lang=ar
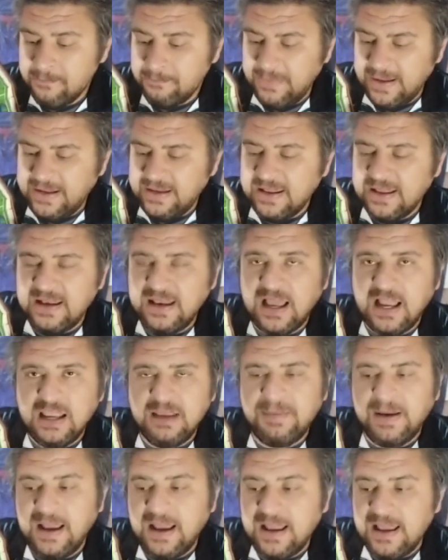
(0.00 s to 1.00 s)
من
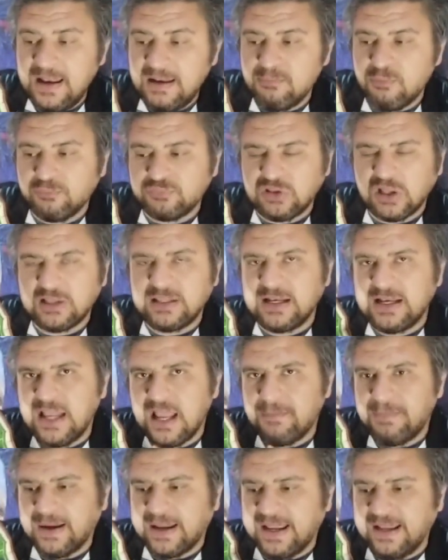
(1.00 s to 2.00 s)
اللعيبه المفترض ان
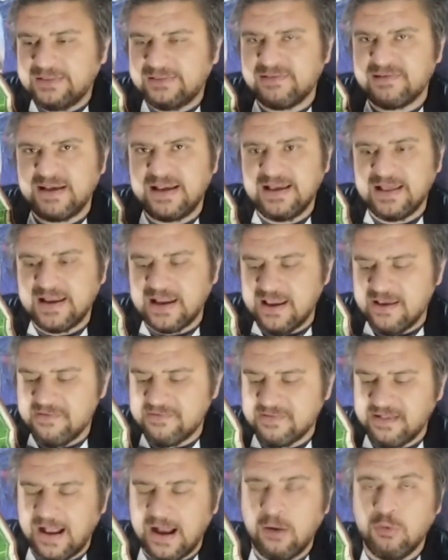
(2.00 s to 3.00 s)
هي باكات زي
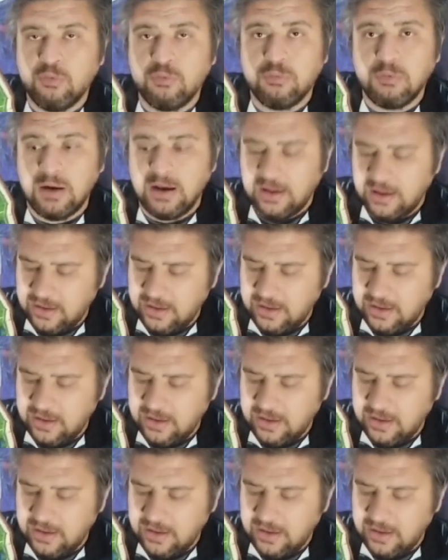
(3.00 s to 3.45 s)
ريس او